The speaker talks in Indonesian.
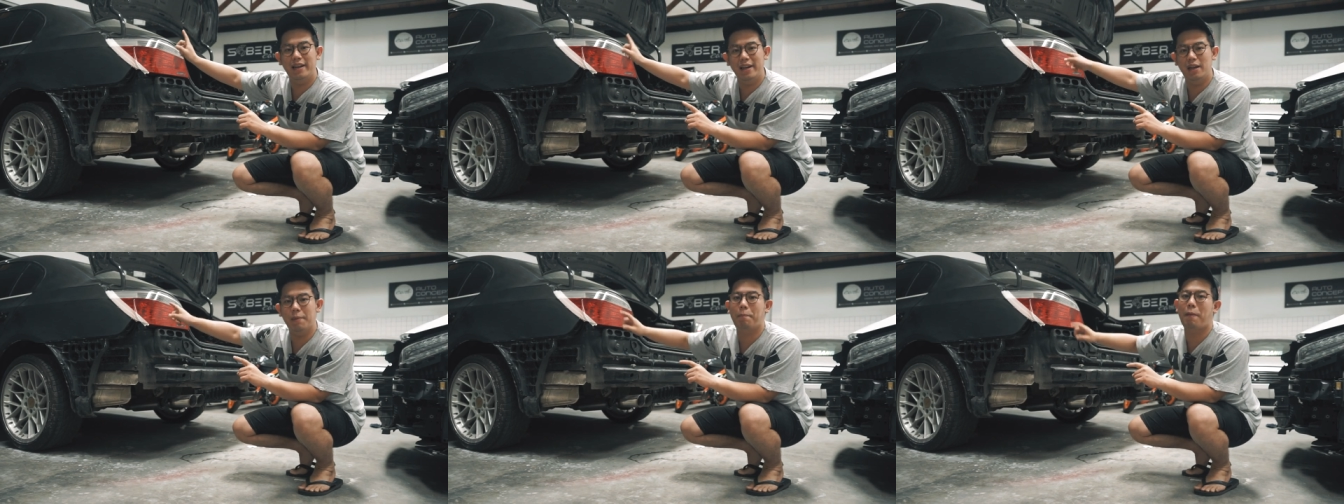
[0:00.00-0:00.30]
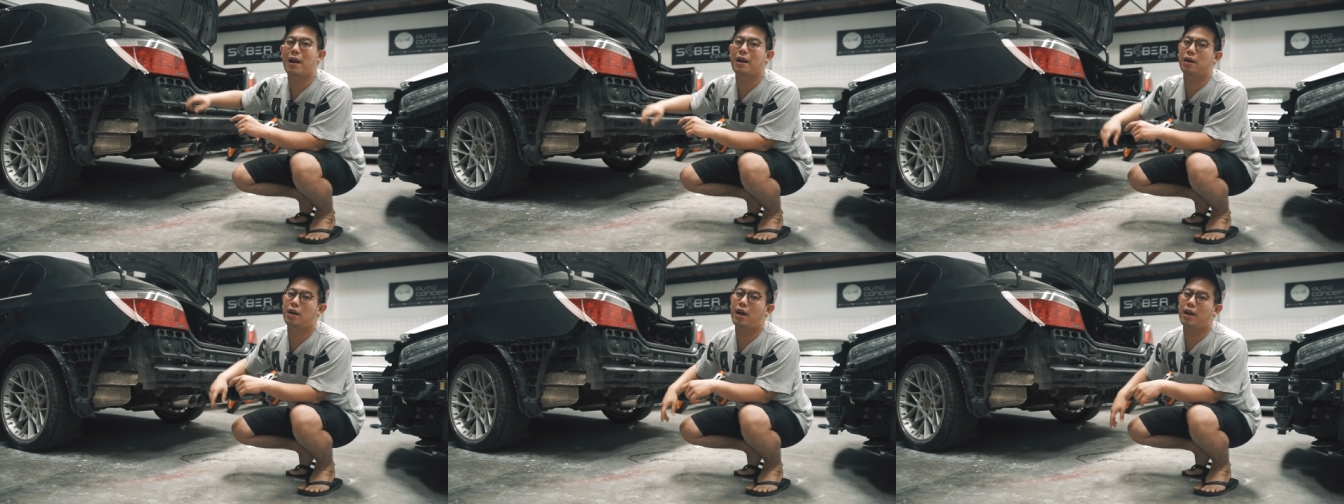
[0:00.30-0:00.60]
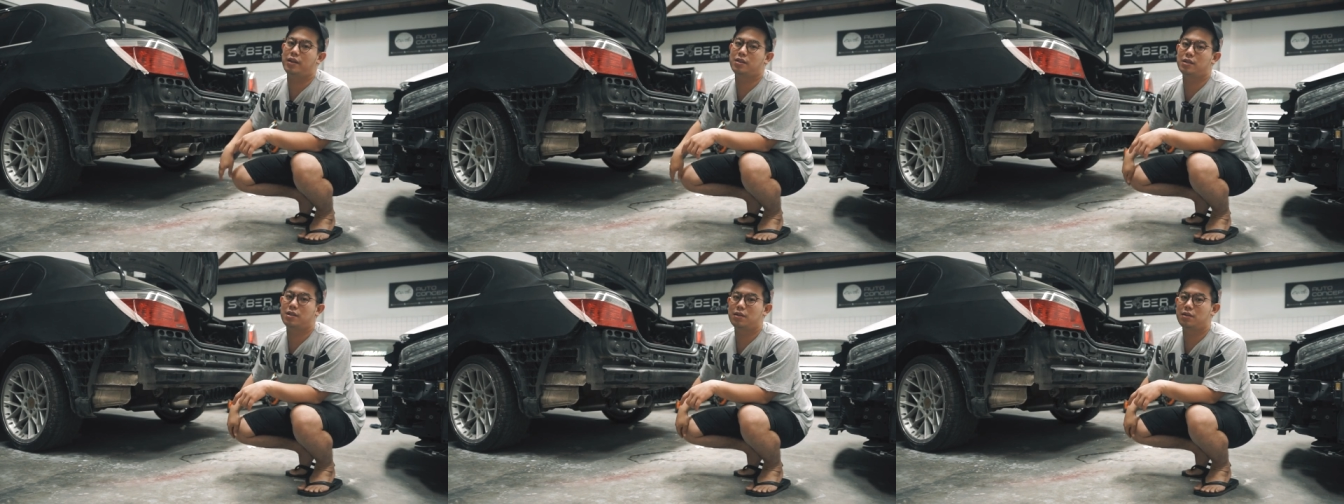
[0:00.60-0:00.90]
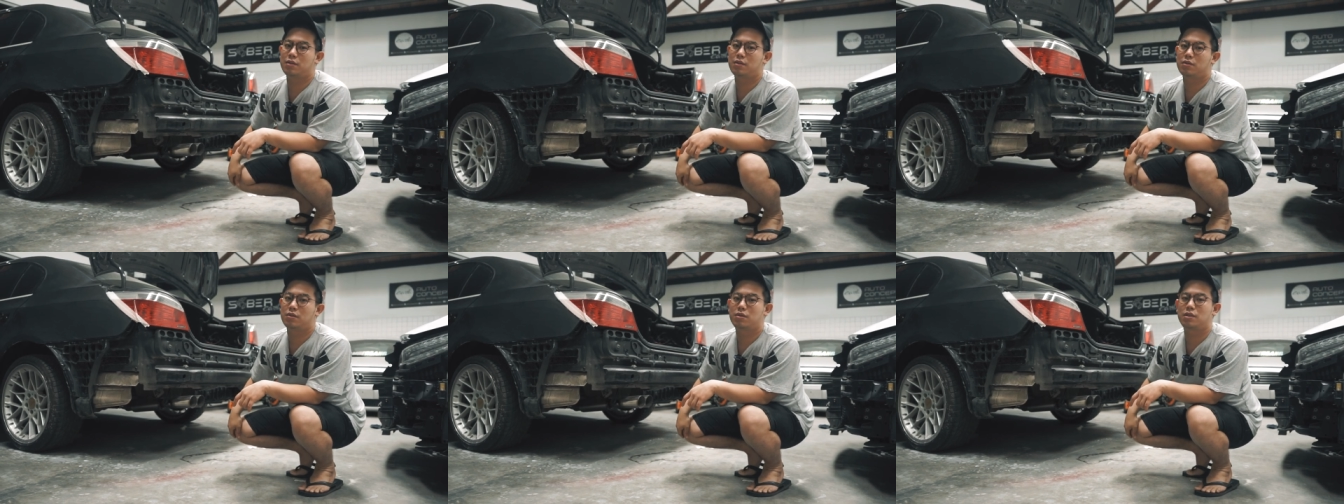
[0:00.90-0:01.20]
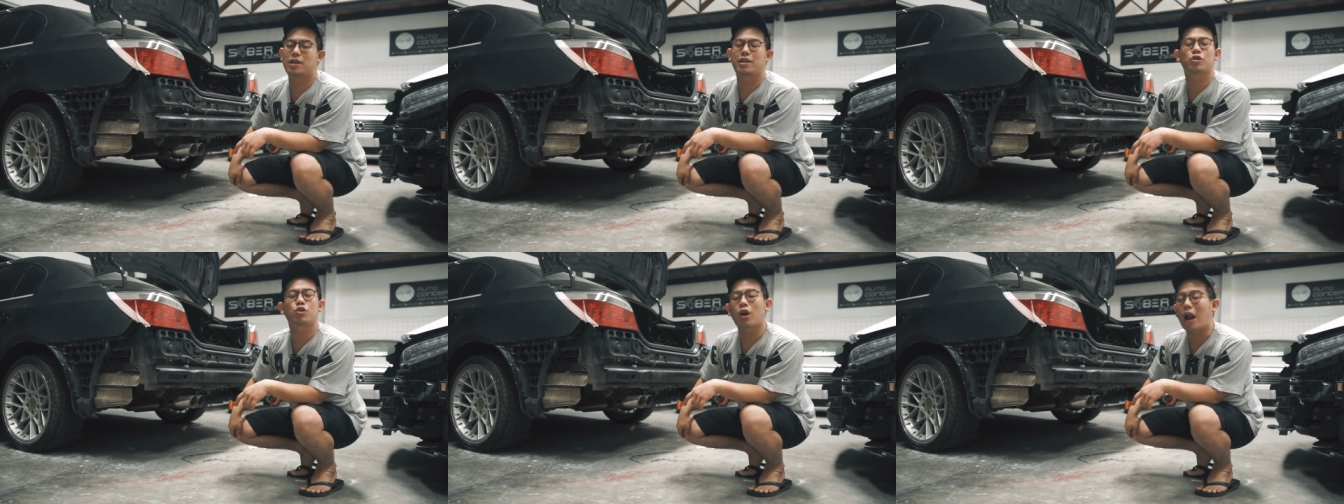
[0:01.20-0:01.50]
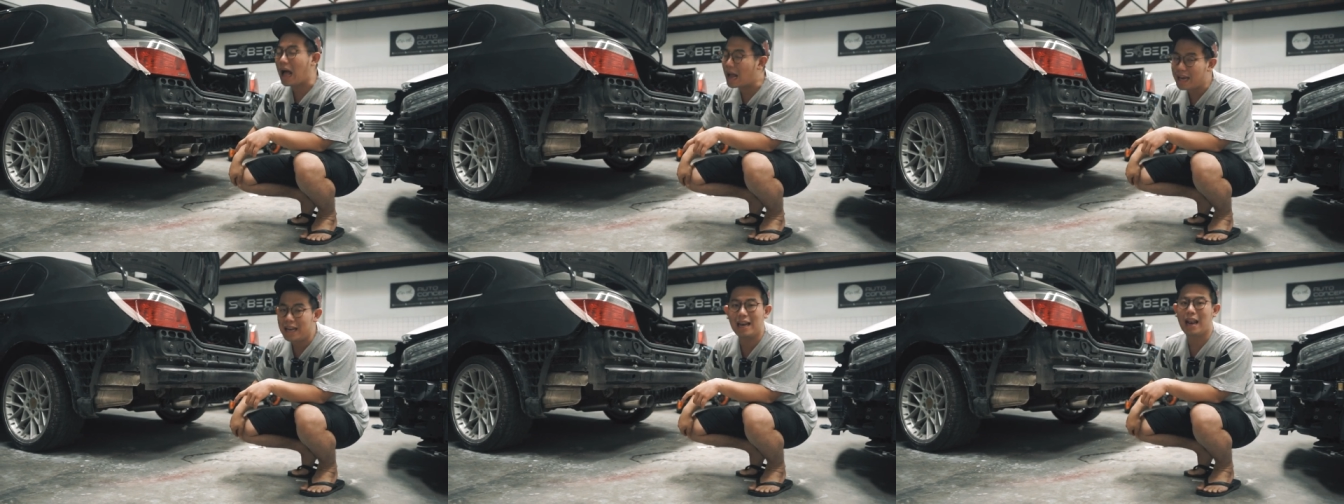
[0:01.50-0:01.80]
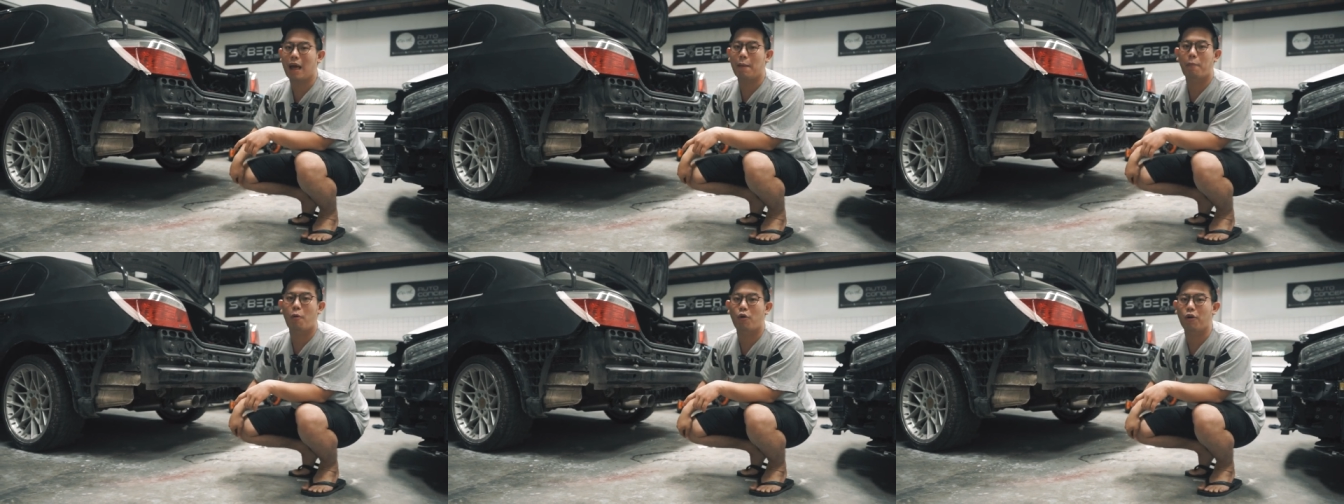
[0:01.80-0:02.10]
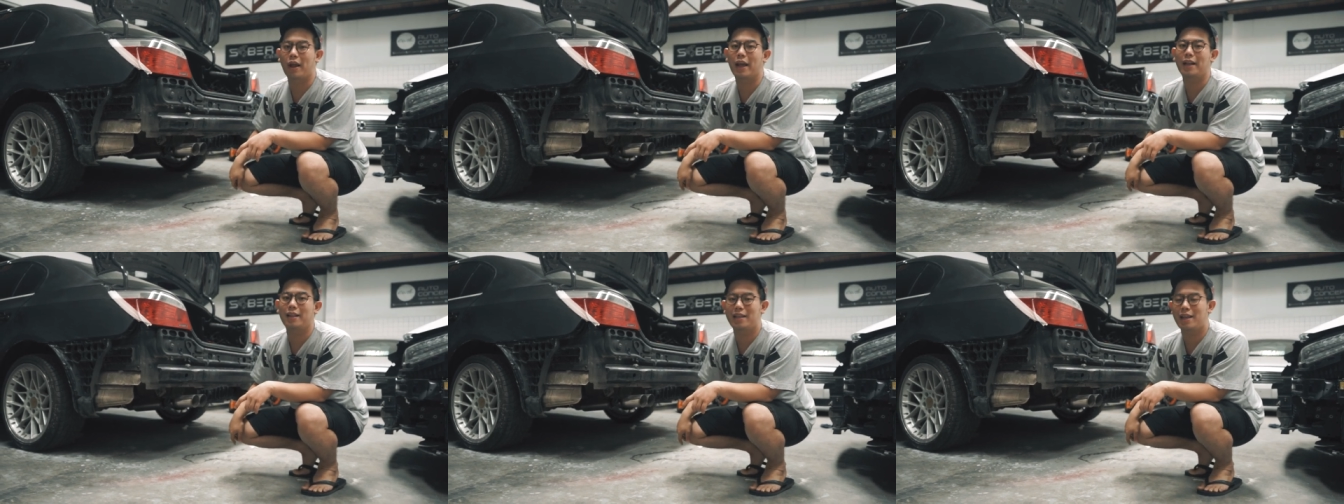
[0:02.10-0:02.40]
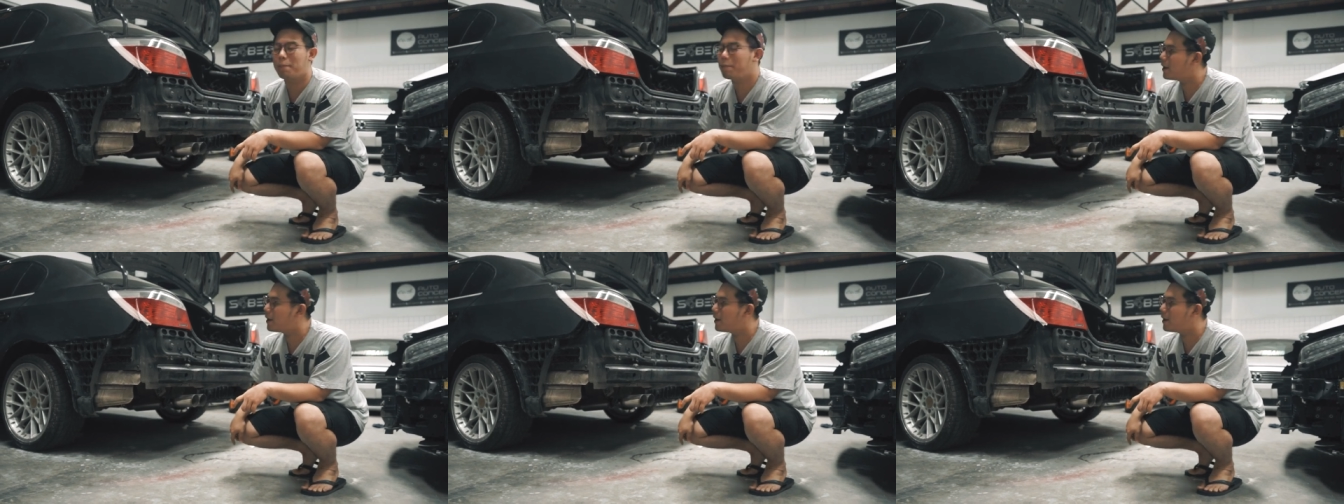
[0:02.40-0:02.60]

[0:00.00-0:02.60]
di depan guys sensor angin lah pokoknya intinya